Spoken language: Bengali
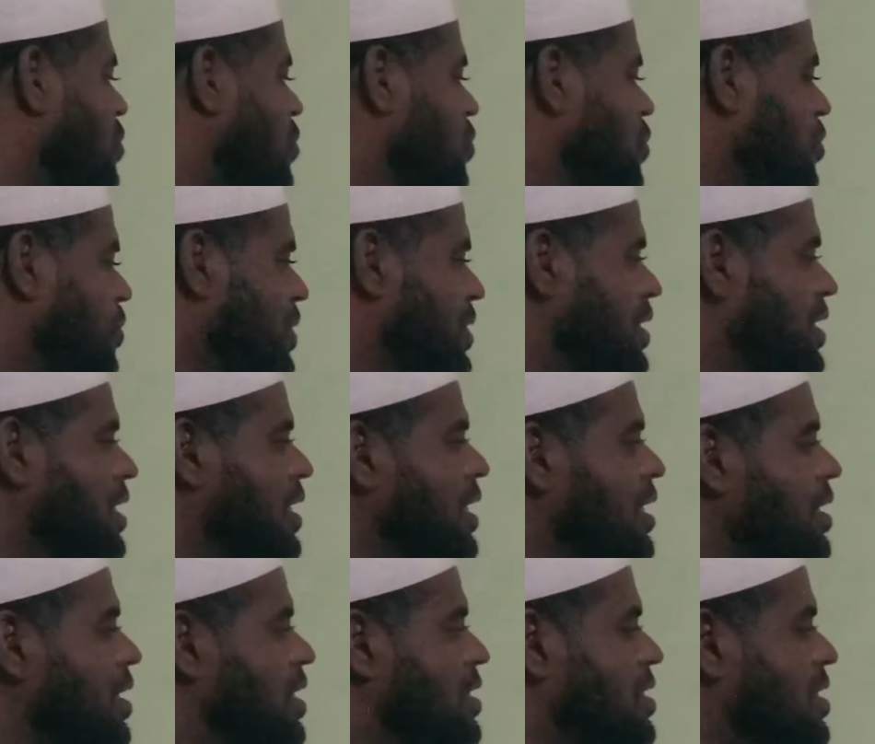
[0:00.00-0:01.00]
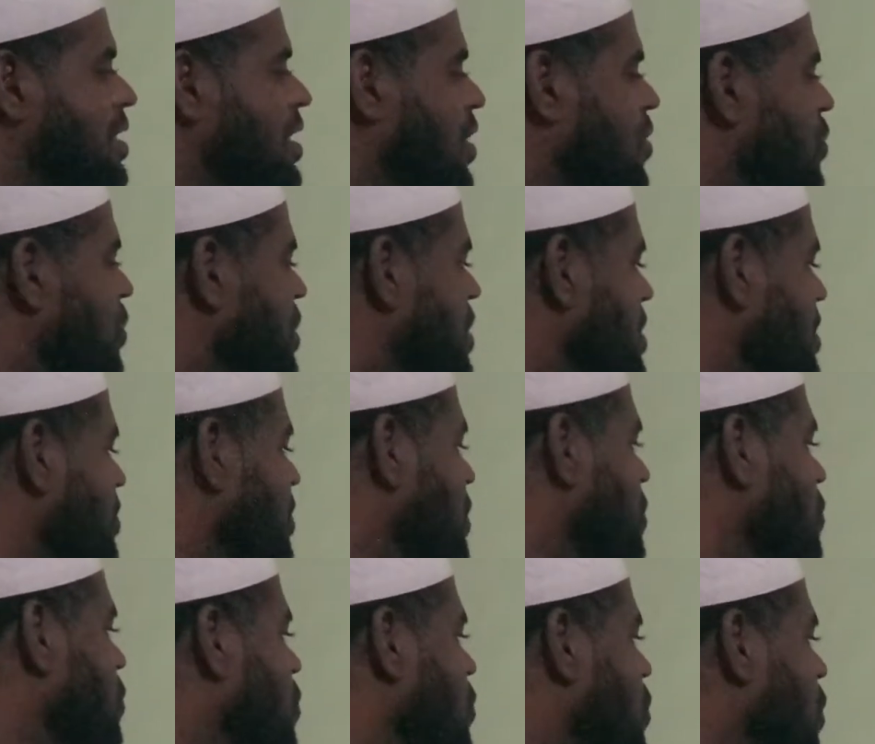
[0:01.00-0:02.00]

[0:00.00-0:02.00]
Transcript: অধিবাসীকেই রাষ্ট্রের নাগরিক হিসেবে গণ্য